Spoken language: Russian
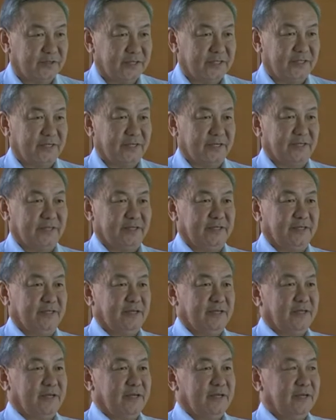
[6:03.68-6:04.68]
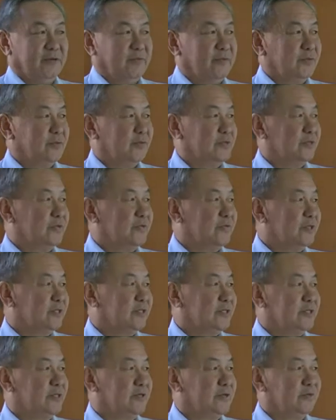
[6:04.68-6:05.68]
контакте. Потому что
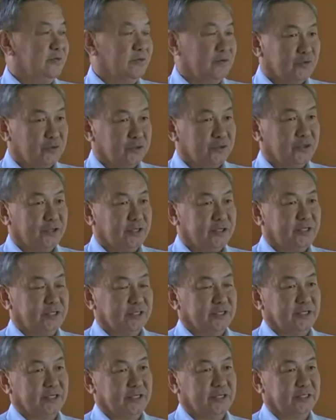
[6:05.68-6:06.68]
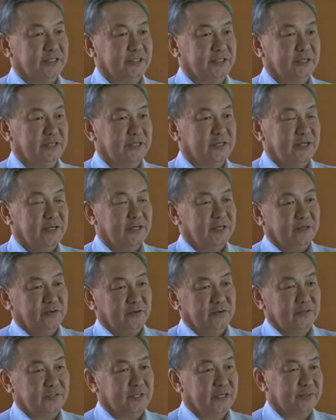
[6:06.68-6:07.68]
весь, ну, все строительство начинается,
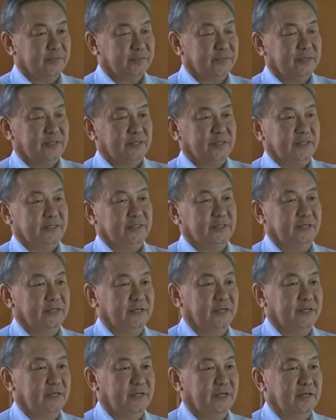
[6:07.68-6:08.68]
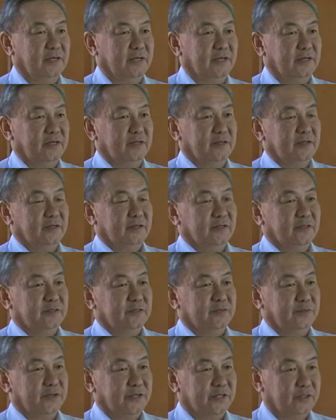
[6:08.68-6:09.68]
ну, скажем так, с э,
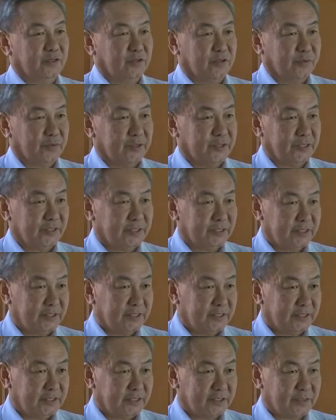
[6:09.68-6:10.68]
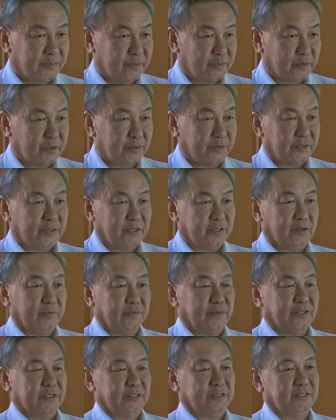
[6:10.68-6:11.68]
с проектной документацией, с разработкой проектной
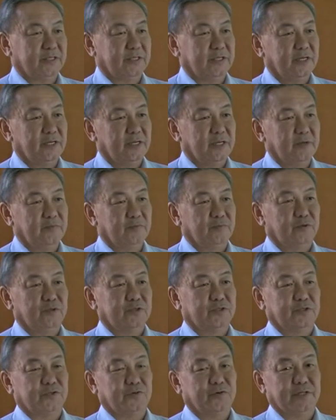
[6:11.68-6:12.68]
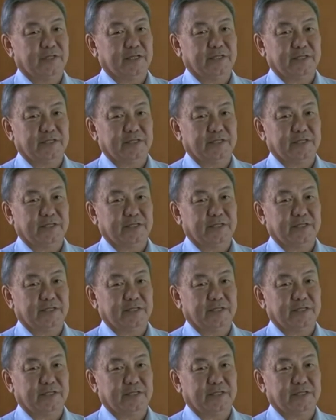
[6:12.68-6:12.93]
документации, после чего она